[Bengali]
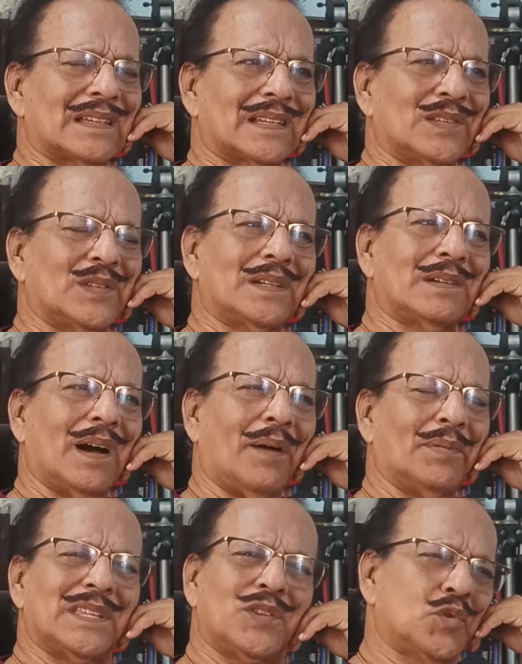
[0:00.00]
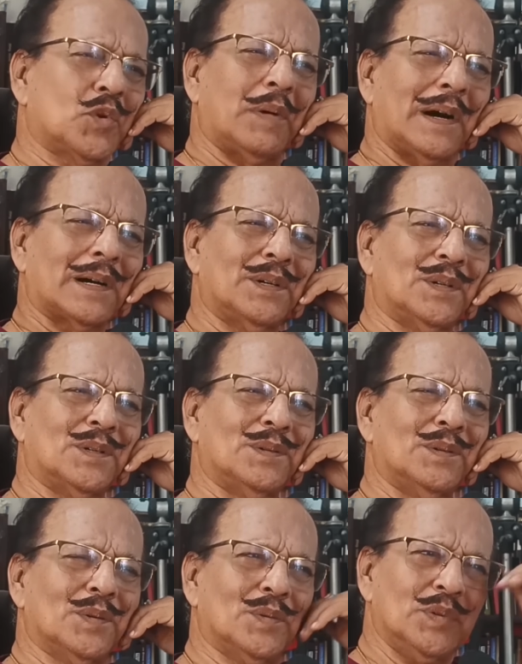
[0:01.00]
কিন্তু আমাদের দুর্ভাগ্য
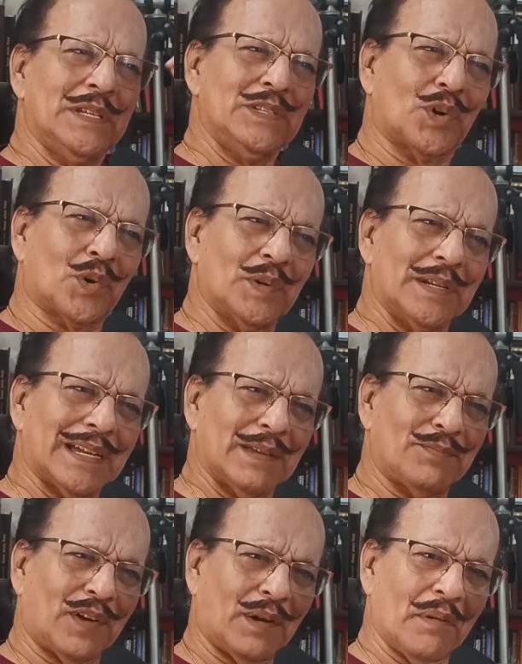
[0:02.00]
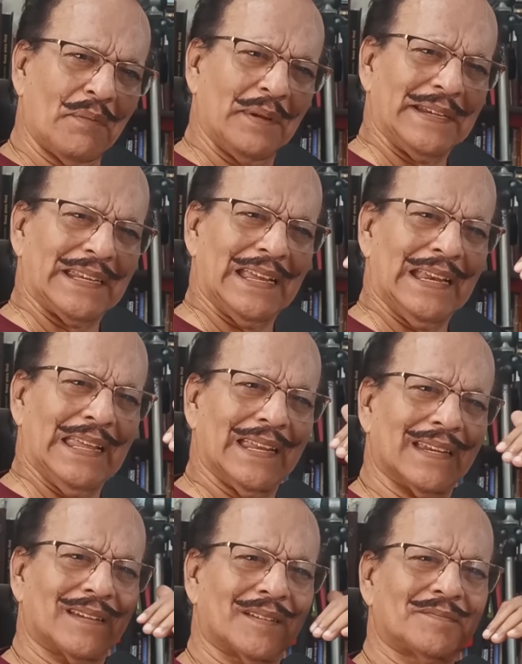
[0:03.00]
উনি যখন নাকি ফার্মামেন্টে
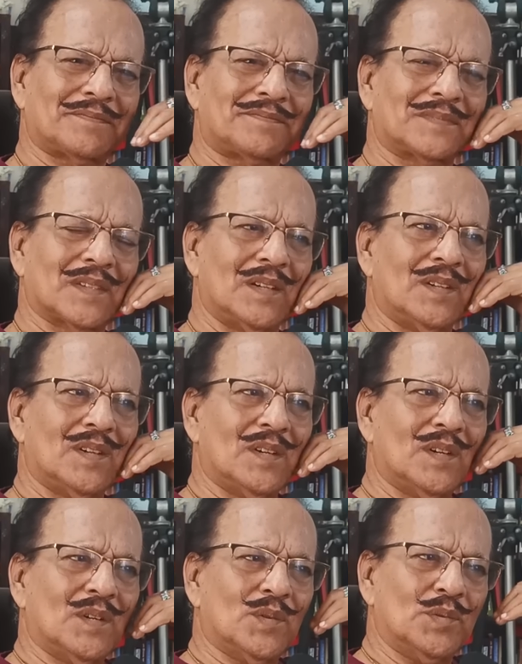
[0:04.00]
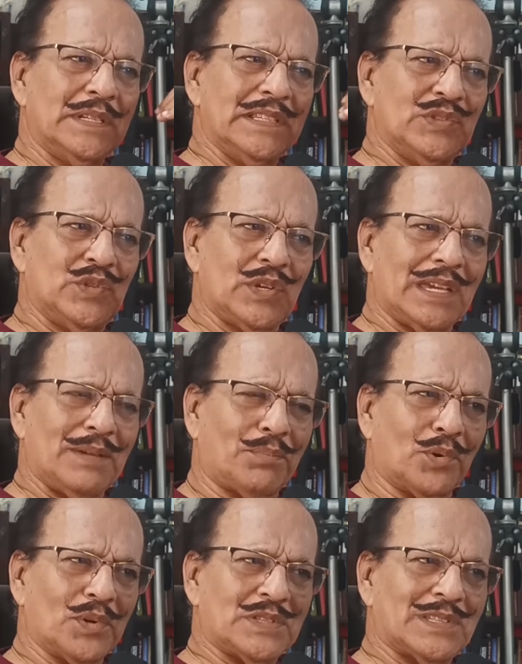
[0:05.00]
এলেন উনি যে
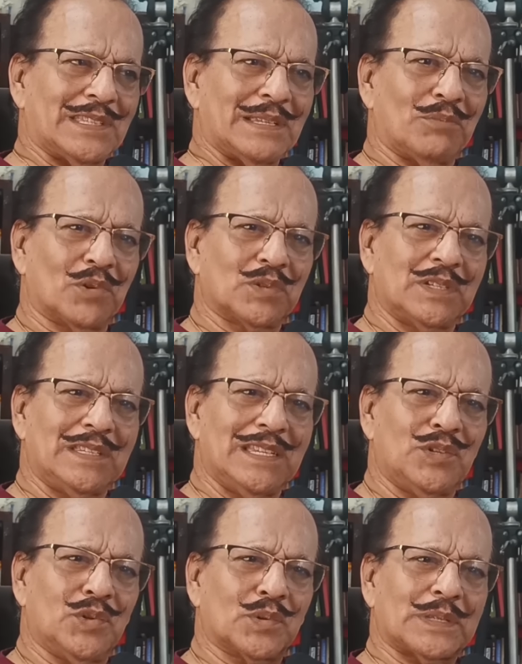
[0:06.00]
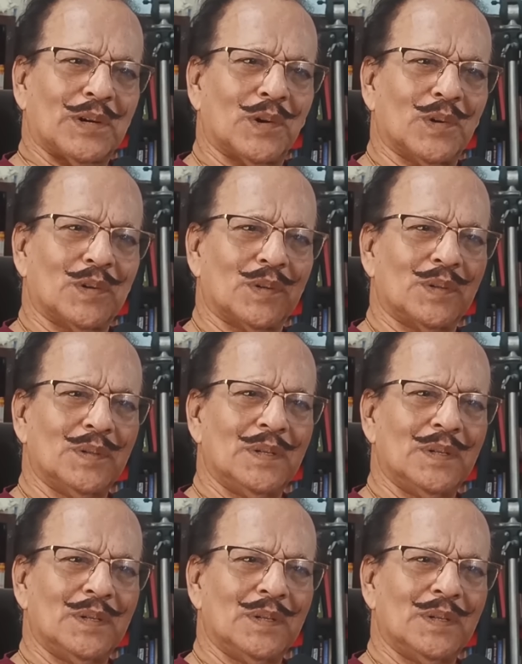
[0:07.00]
পরিস্থিতির মধ্যে দিয়ে ঢুকতে হলো